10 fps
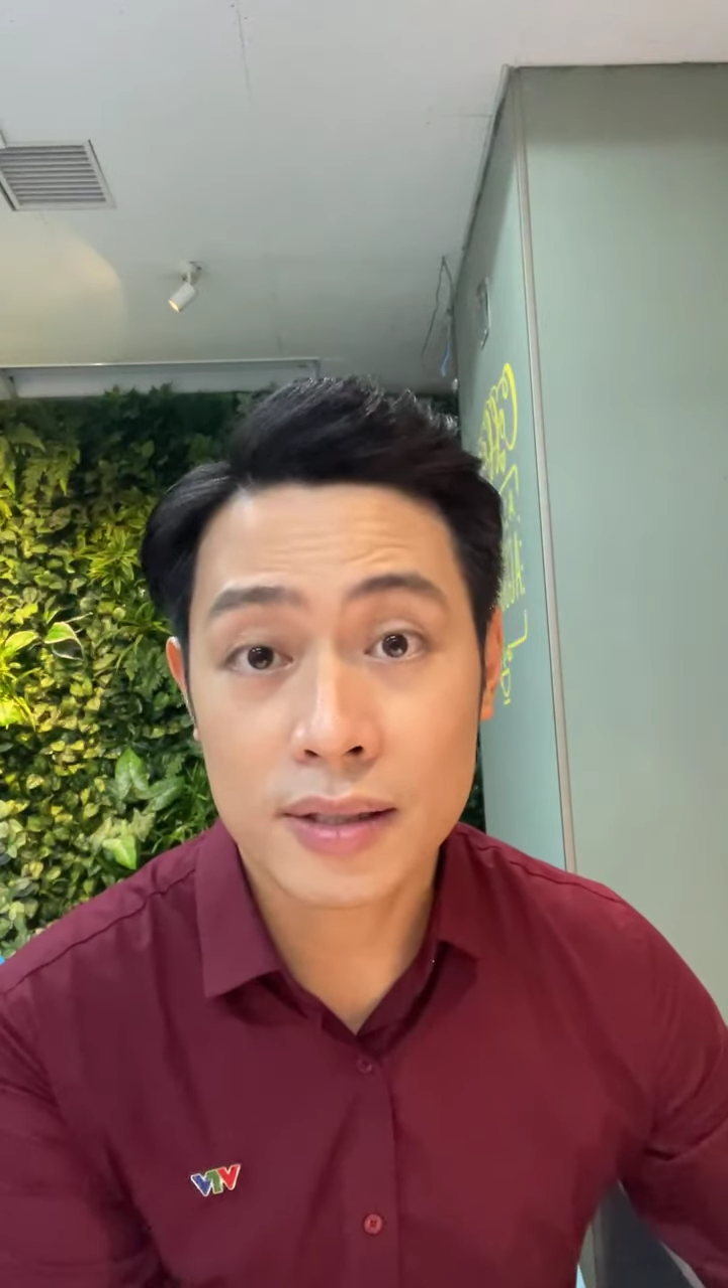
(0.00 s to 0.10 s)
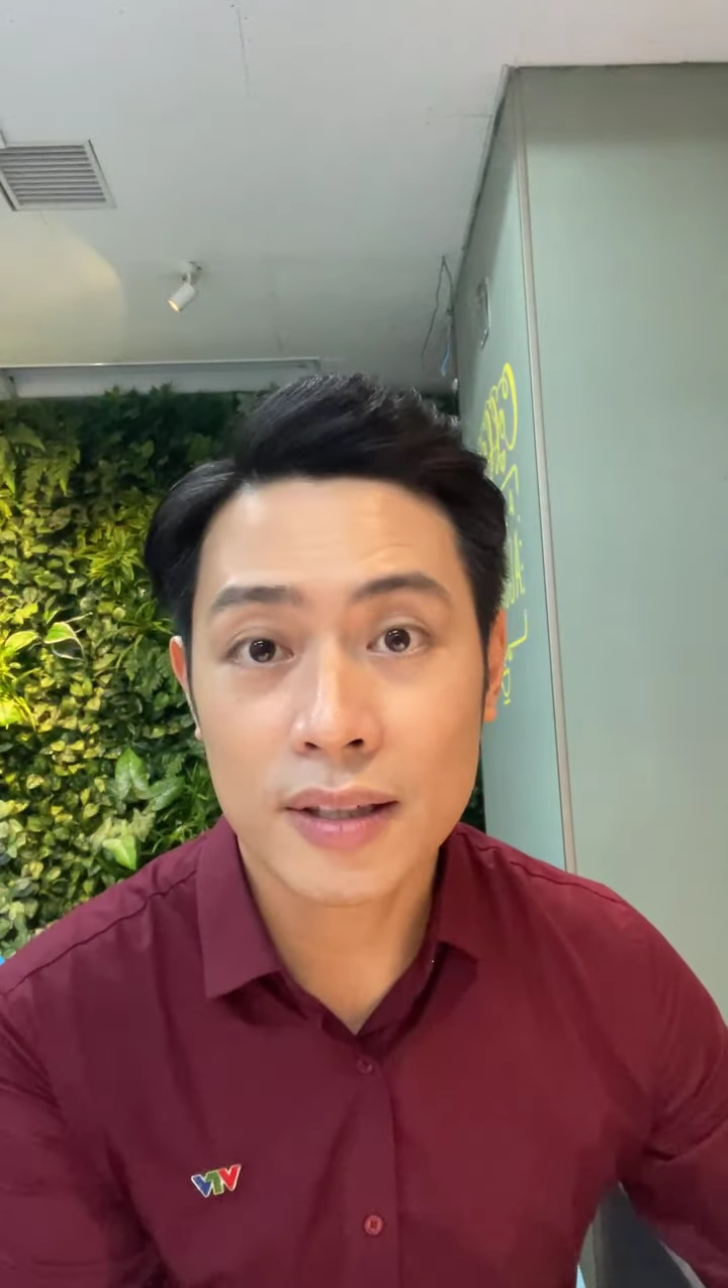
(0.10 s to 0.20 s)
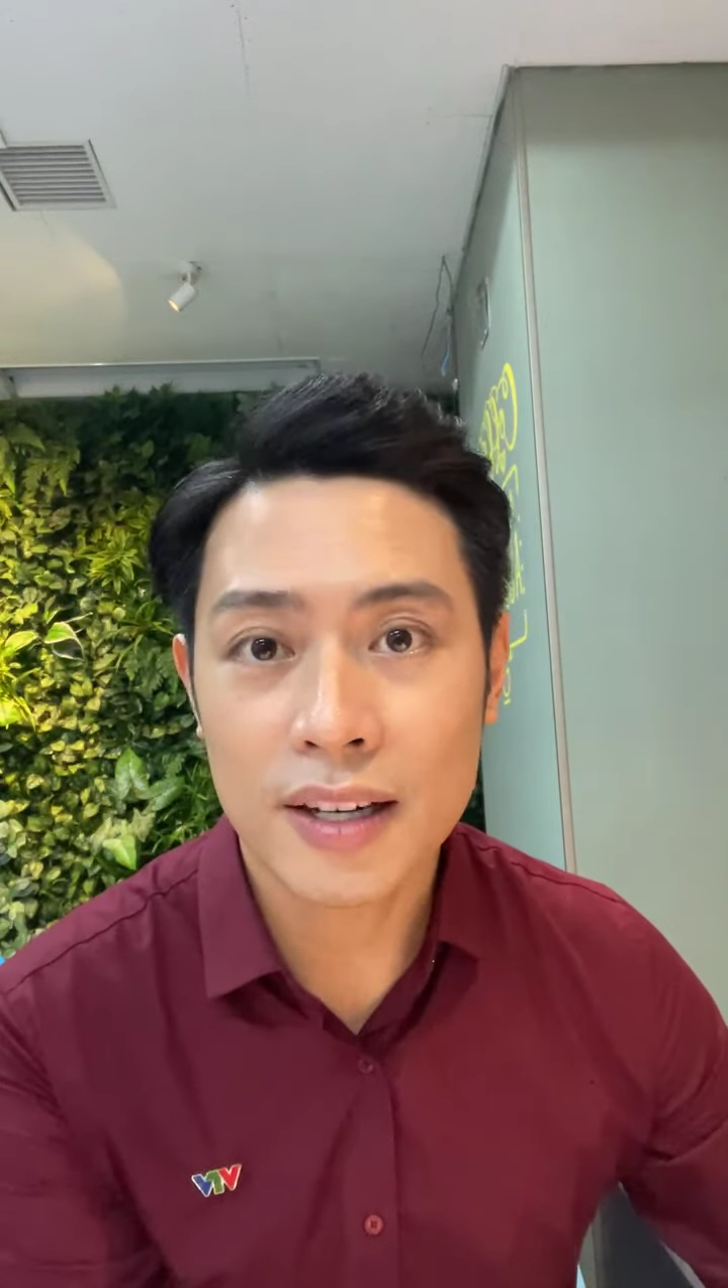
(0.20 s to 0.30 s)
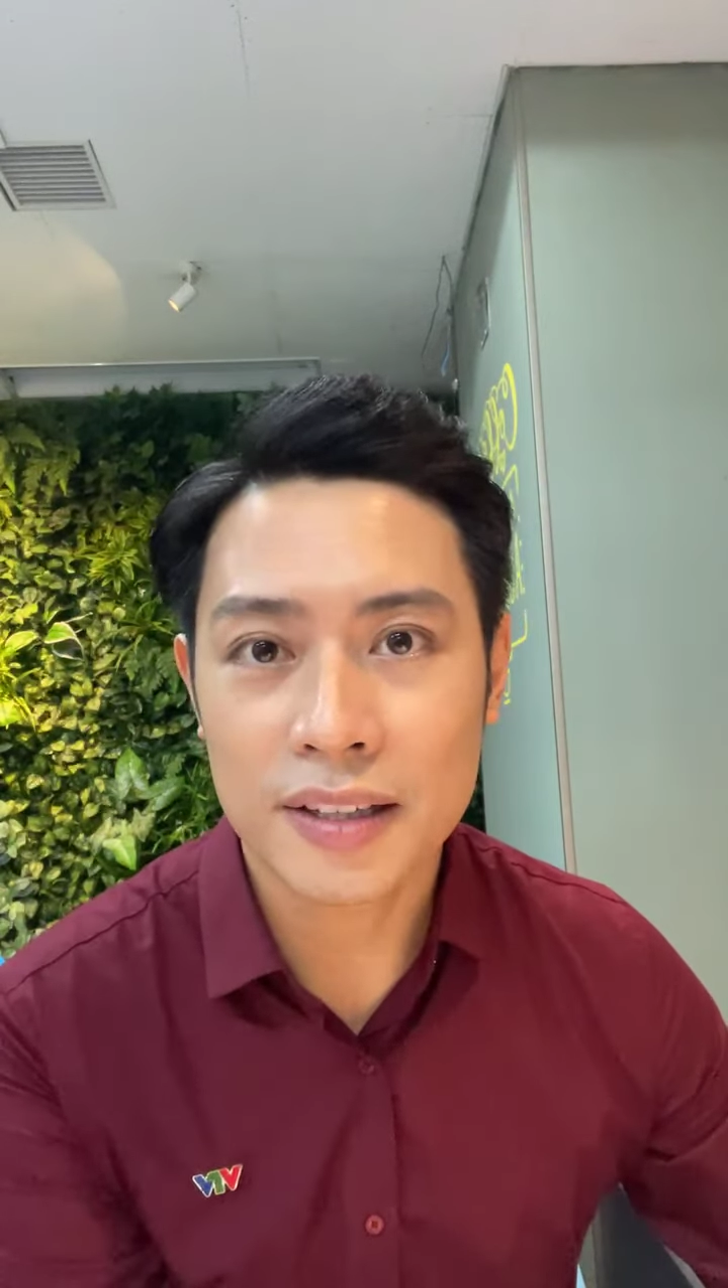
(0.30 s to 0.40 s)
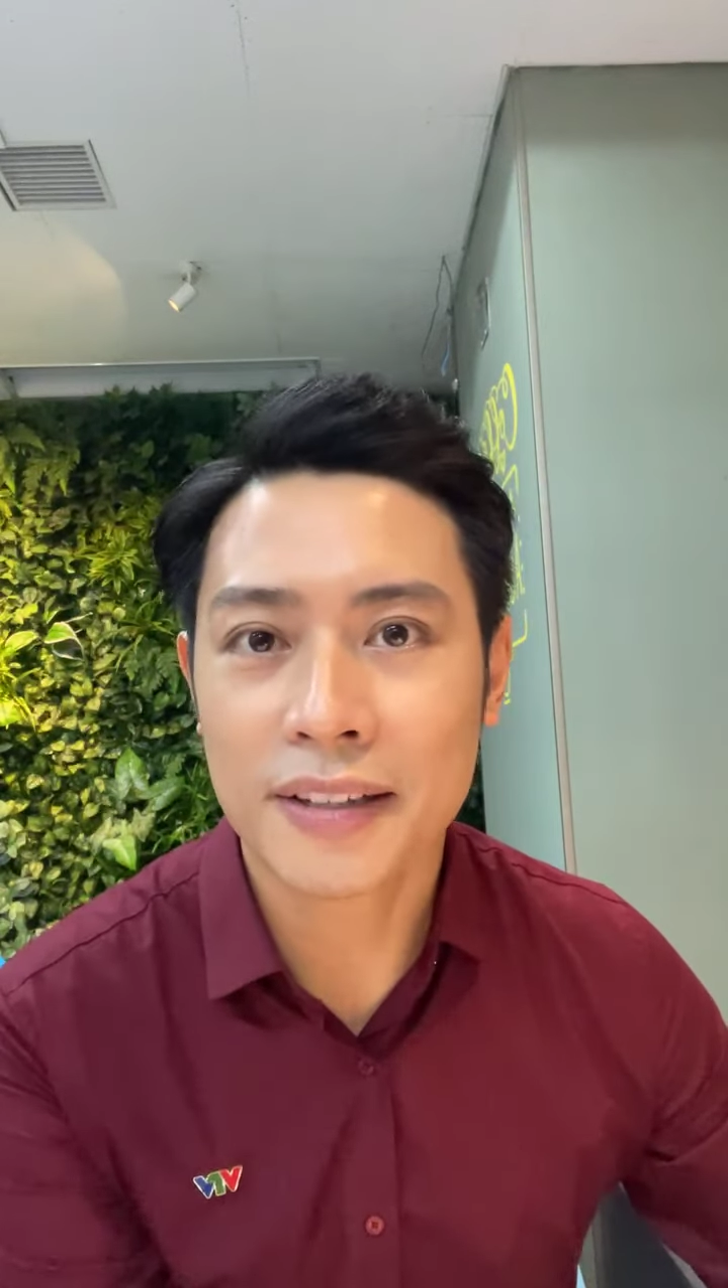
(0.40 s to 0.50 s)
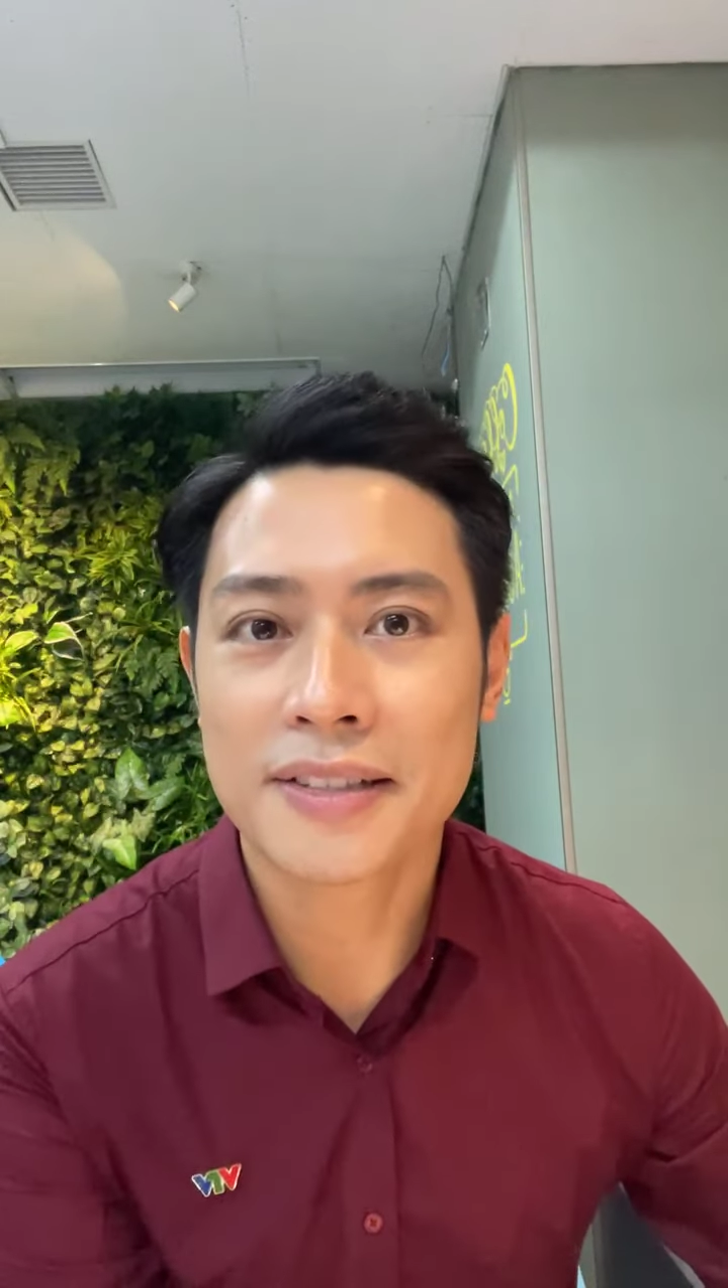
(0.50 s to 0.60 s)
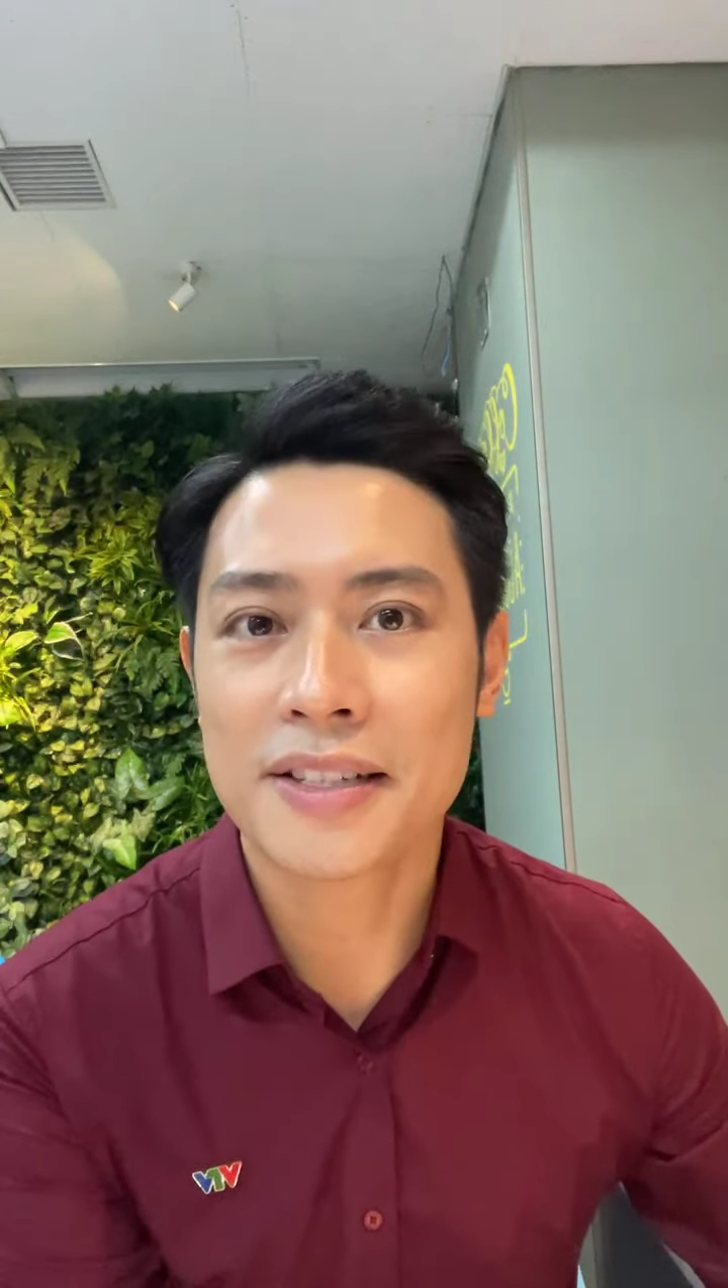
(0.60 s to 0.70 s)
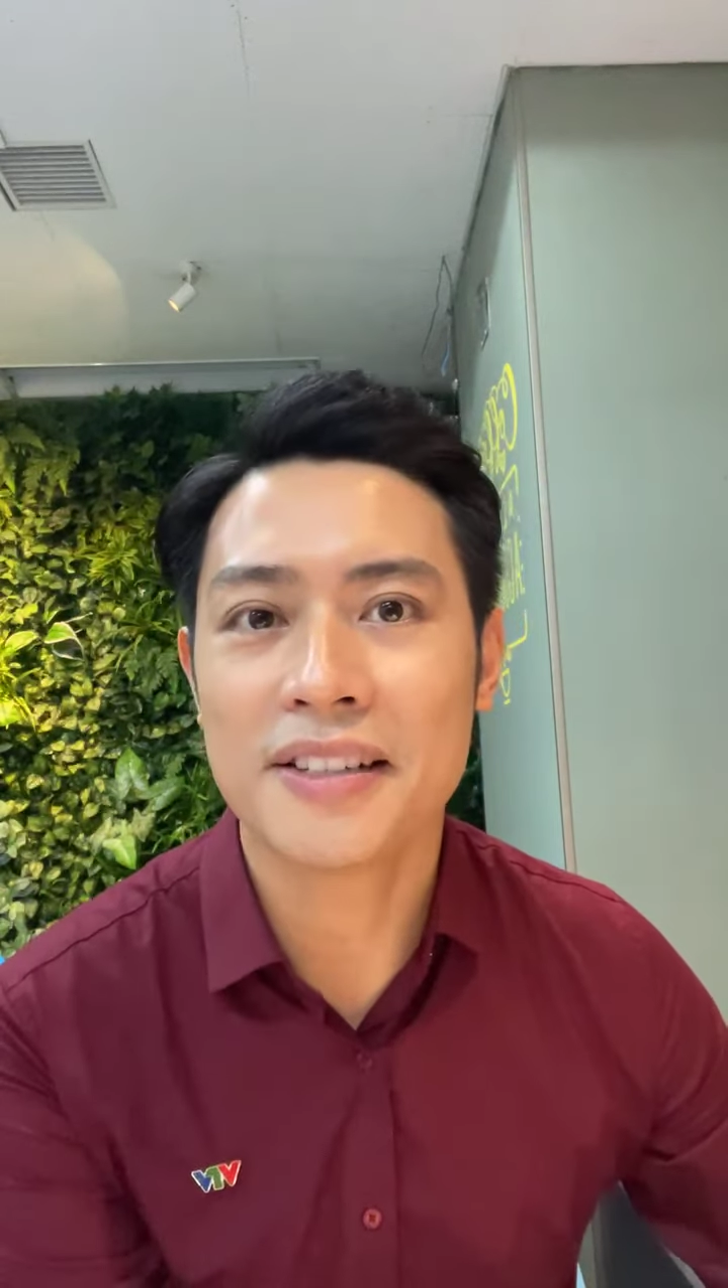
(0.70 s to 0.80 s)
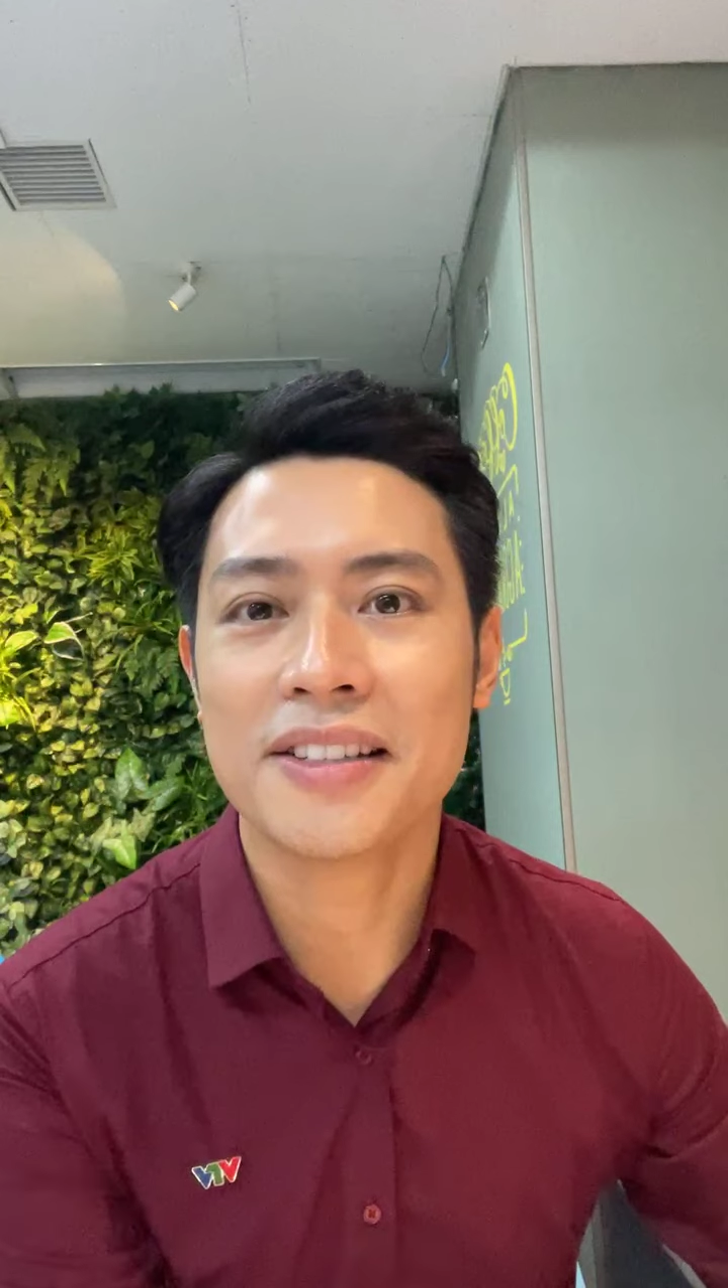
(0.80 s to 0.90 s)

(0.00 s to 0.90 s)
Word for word: chưa thực sự